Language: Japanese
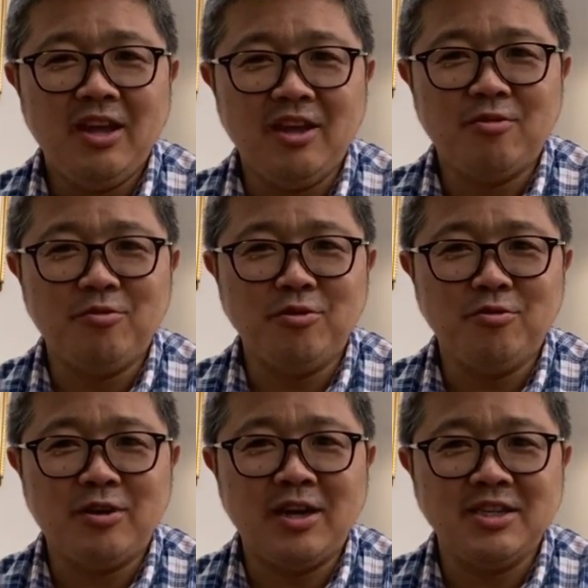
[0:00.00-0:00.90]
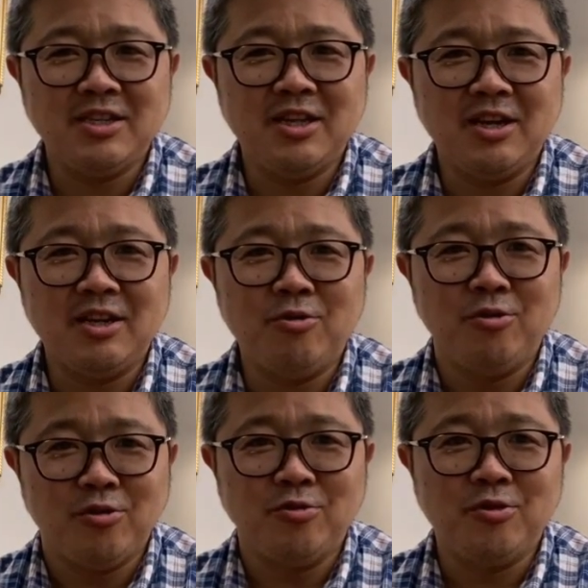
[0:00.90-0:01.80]
えー、そういう会社さんが
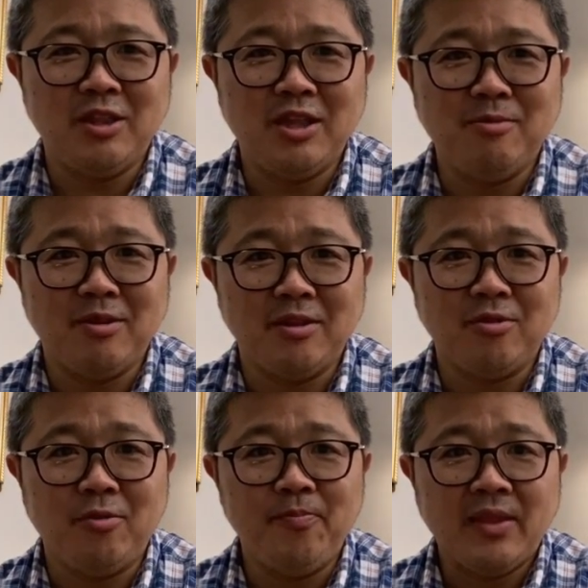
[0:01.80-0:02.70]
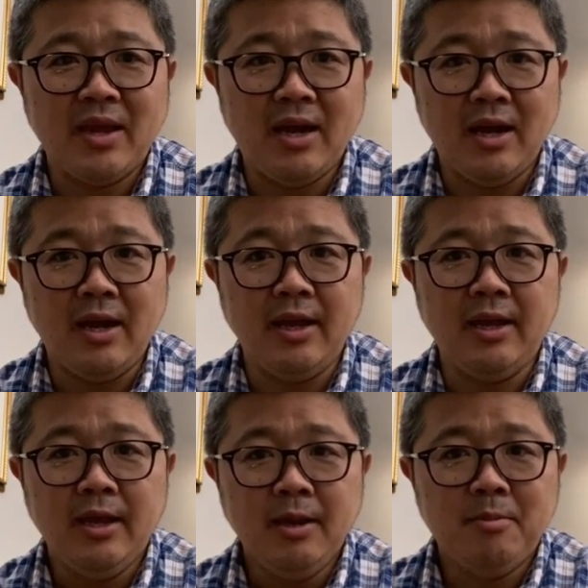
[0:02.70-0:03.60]
どんどん増えていますと。はい。